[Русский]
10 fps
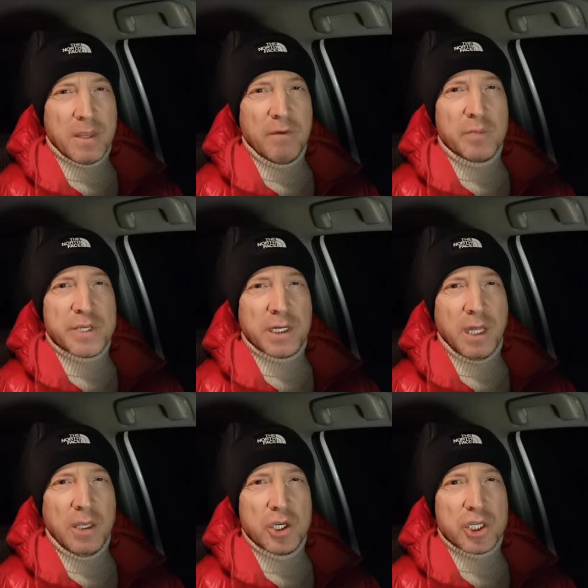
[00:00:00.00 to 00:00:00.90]
Ведь
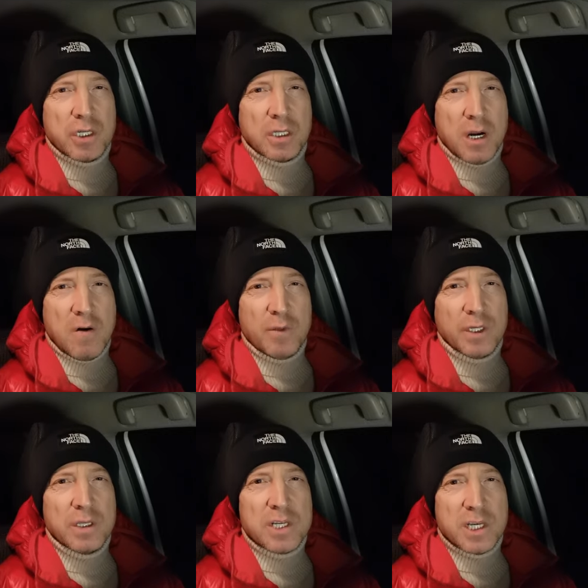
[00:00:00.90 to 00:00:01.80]
психологическая травма
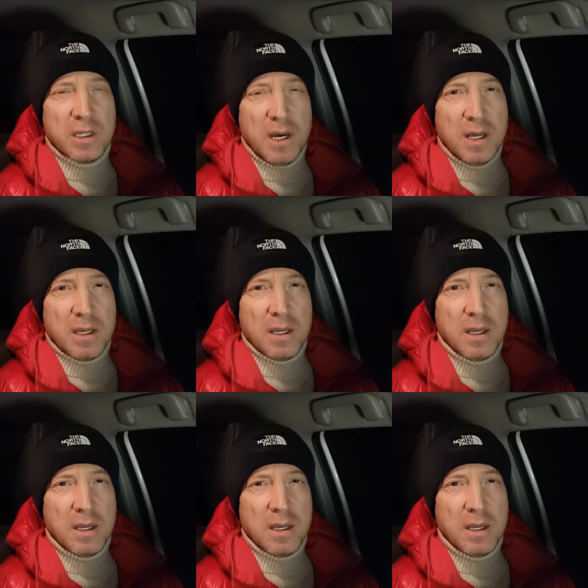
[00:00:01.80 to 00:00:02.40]
нанесена,